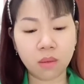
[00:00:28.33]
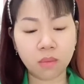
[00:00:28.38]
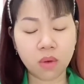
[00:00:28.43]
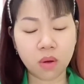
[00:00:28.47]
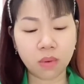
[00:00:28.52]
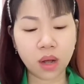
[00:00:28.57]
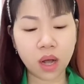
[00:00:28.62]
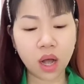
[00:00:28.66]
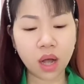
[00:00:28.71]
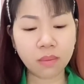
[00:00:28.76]

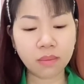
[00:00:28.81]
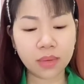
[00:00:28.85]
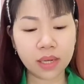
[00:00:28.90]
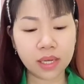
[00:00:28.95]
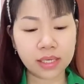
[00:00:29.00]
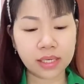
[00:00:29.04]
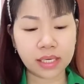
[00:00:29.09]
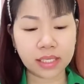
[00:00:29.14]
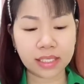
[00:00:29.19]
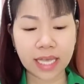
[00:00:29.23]
Một hôm,
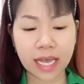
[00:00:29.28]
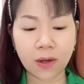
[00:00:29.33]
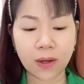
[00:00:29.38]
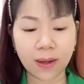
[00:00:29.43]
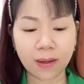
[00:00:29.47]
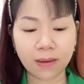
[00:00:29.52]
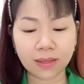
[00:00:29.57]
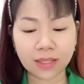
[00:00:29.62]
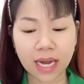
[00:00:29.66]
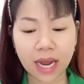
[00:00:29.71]
người cha
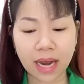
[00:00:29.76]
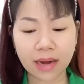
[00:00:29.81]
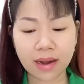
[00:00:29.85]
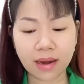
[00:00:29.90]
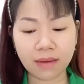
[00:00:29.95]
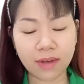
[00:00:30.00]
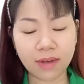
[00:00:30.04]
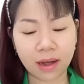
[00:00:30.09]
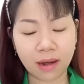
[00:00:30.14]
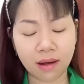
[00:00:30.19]
gọi con trai
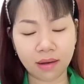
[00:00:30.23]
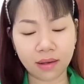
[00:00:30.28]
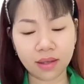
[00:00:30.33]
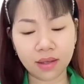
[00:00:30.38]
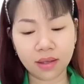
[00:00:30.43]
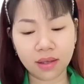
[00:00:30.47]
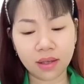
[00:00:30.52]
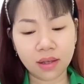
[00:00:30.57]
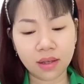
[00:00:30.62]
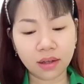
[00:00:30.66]
đến và
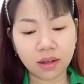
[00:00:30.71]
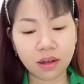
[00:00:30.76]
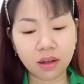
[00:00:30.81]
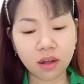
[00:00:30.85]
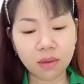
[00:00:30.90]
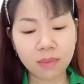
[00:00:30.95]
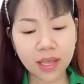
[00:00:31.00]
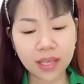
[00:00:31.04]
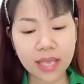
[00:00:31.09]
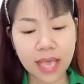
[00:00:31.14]
hỏi, con
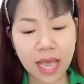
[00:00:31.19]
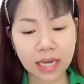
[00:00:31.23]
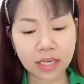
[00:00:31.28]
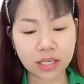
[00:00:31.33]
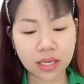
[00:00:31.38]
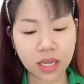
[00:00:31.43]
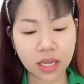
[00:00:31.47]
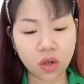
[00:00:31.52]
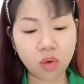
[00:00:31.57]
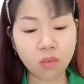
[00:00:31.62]
có biết giá
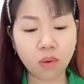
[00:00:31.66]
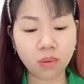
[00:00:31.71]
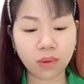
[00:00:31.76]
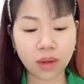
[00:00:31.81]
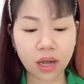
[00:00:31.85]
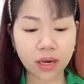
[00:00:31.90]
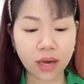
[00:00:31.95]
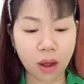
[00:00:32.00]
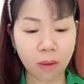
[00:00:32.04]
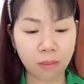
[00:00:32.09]
trị của một
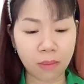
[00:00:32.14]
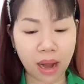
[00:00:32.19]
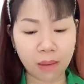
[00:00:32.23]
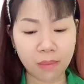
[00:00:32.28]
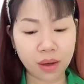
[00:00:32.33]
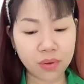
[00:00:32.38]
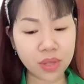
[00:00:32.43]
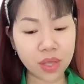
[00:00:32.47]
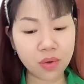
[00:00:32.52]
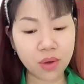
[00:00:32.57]
cân đồng là
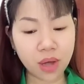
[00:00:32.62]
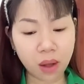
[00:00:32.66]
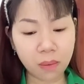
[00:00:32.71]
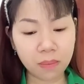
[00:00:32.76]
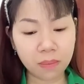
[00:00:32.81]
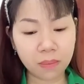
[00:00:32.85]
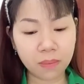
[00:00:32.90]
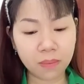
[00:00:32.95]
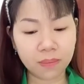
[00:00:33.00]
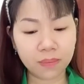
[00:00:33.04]
bao nhiêu không?